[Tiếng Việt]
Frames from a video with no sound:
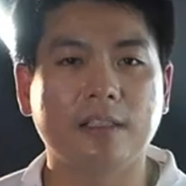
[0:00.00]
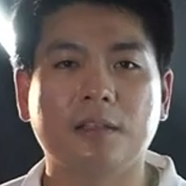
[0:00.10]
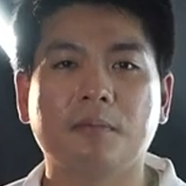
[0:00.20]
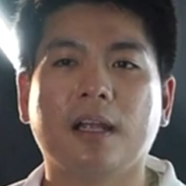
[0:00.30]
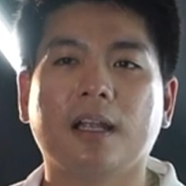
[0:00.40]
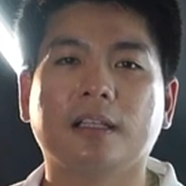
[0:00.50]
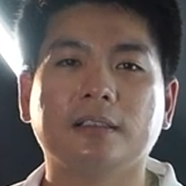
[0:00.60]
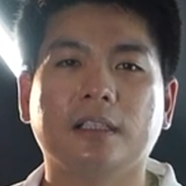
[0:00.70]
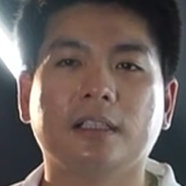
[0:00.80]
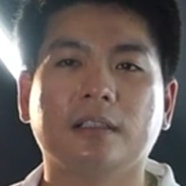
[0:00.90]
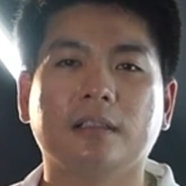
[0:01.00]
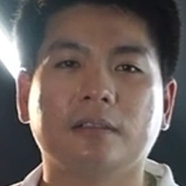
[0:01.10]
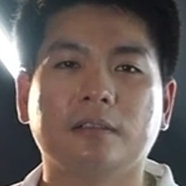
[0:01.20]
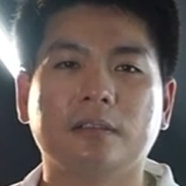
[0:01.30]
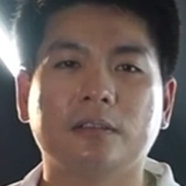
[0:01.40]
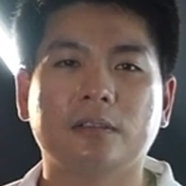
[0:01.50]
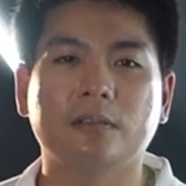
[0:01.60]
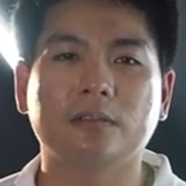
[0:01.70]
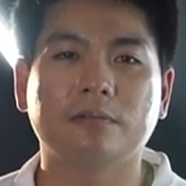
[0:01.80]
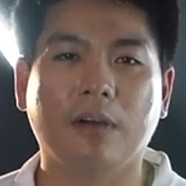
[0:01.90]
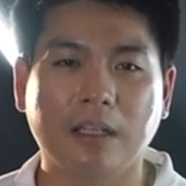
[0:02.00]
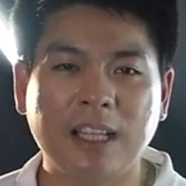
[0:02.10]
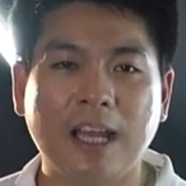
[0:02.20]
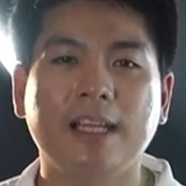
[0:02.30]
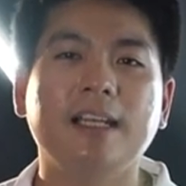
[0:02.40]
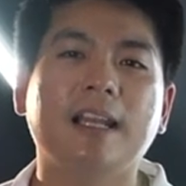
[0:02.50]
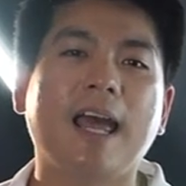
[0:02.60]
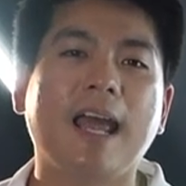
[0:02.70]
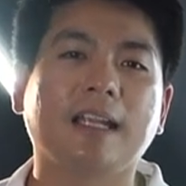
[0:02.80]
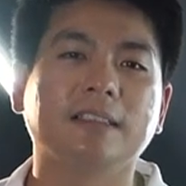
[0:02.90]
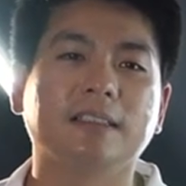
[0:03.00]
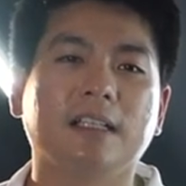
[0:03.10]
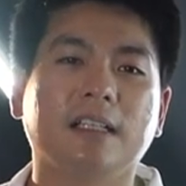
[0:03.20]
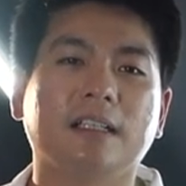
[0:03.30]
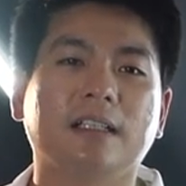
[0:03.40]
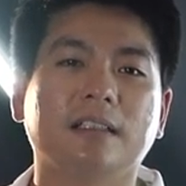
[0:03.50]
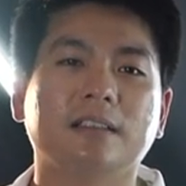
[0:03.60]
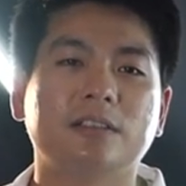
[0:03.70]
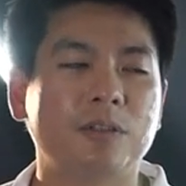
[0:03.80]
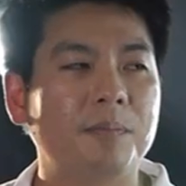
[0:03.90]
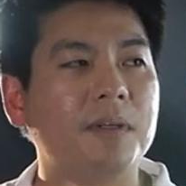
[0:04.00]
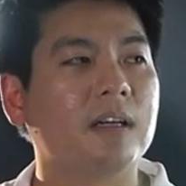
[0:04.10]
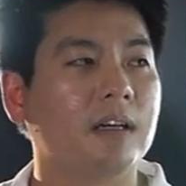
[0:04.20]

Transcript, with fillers: nhưng mà uh, vẫn thấy là uh, Trippier